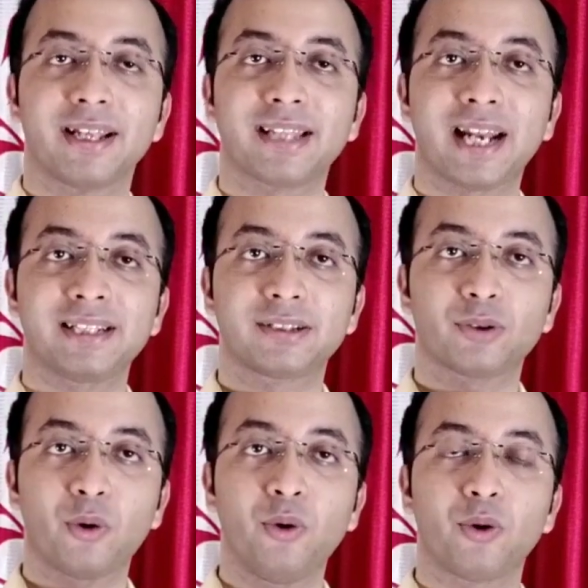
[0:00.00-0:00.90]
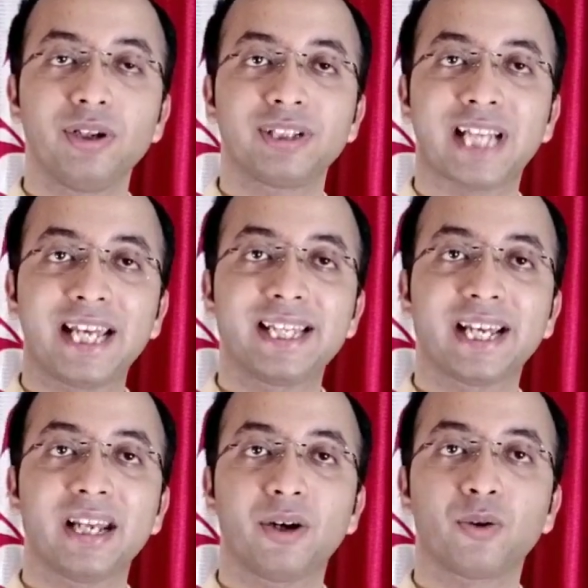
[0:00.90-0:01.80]
তারা তখন যাই
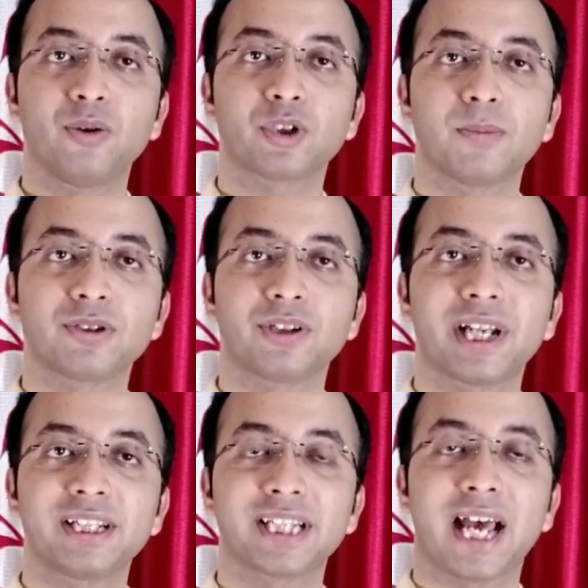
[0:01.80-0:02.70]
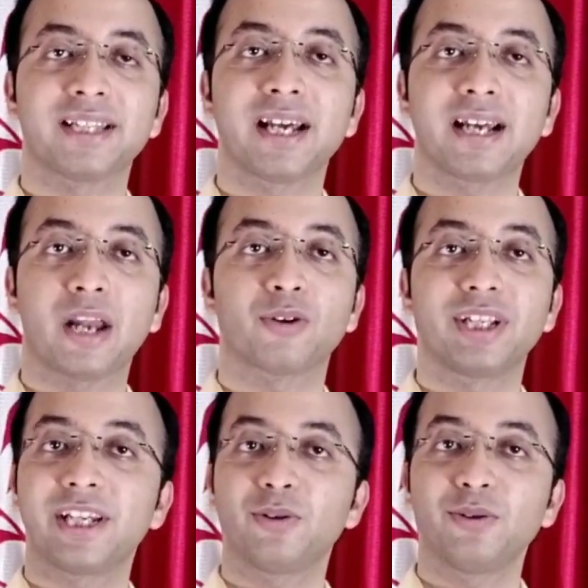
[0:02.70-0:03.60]
দেখে না কোনো সমস্তটাই সাদা আর
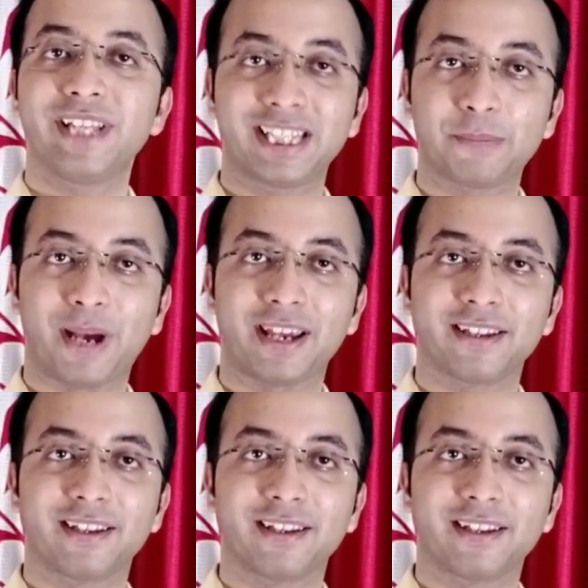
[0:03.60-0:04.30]
কালোতেই কিন্তু দেখতে পায়